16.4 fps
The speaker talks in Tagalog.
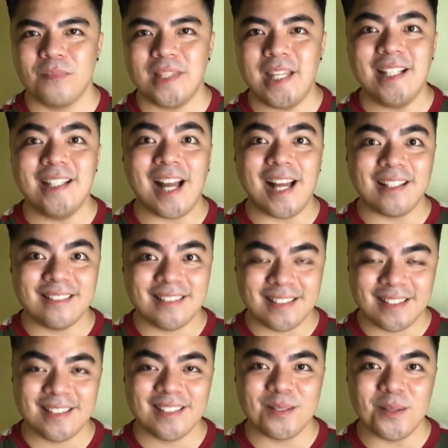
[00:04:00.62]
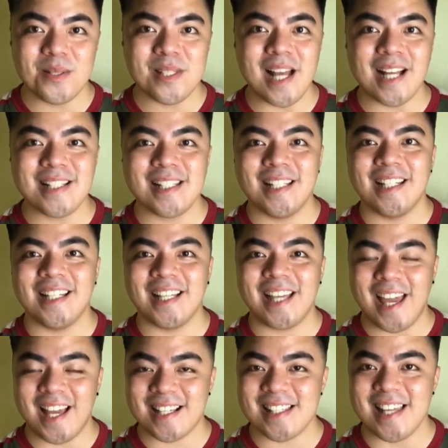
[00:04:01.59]
tignan kung saan sila nag
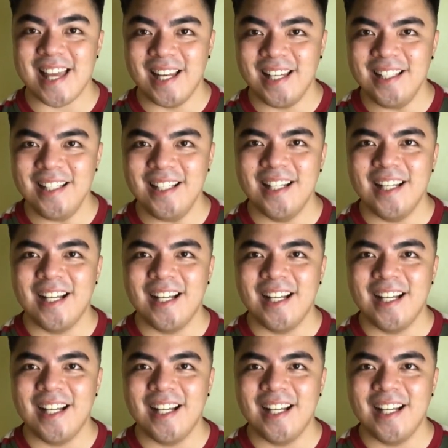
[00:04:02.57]
excel